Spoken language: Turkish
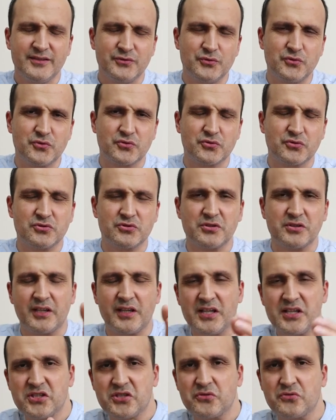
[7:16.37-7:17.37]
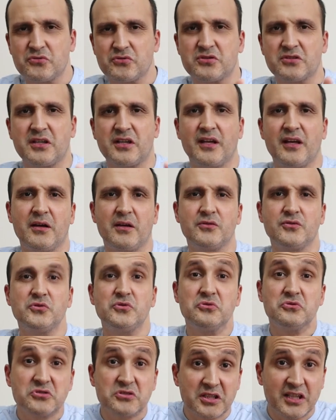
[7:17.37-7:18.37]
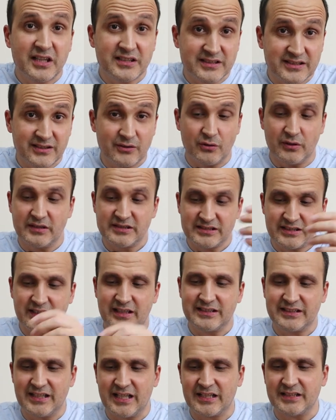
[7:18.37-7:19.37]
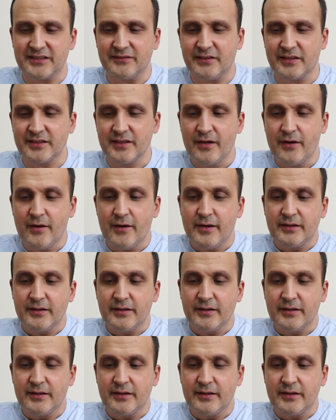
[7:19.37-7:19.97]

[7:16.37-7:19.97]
300 liraya, 200 liraya, 100 liraya hatta olan saatler de var.